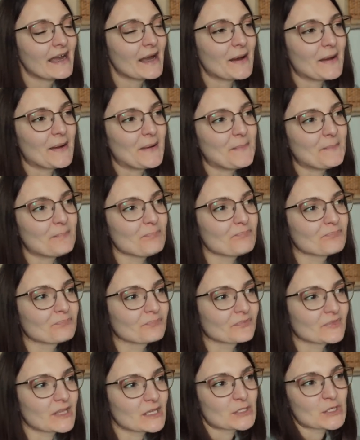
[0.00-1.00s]
Ähm,
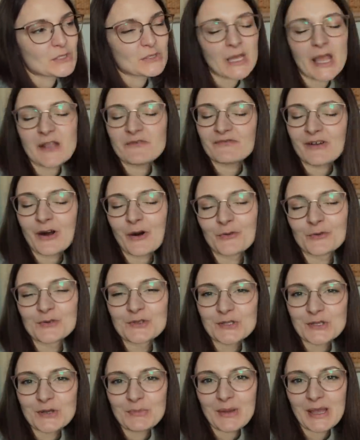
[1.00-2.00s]
das ist einfach
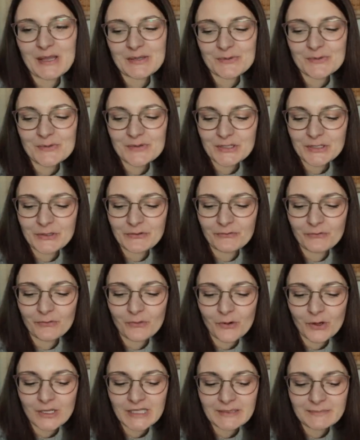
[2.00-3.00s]
unsere persönliche
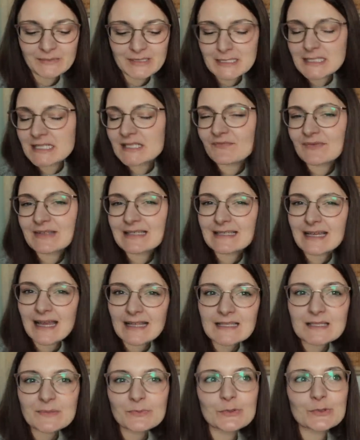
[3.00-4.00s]
Vorliebe. Das ist was
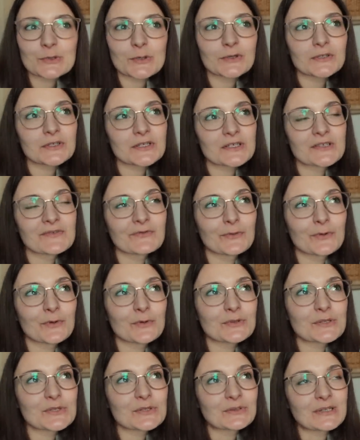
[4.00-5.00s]
ganz Besonderes für
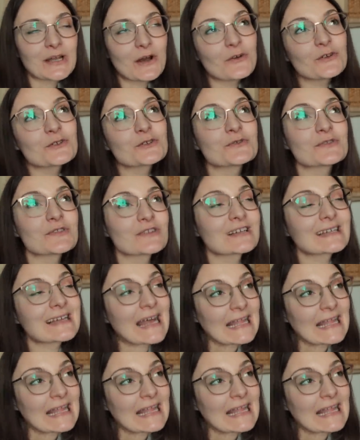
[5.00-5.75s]
uns und auch schon so ein